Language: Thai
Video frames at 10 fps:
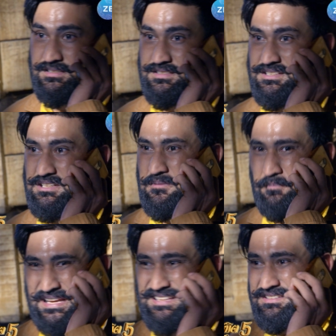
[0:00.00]
เลยนะครับ
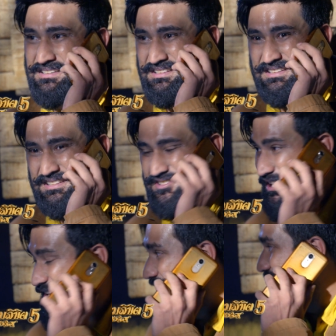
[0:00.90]
ผมขอ
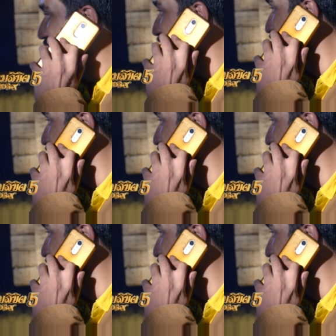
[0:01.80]
ร้องนะครับ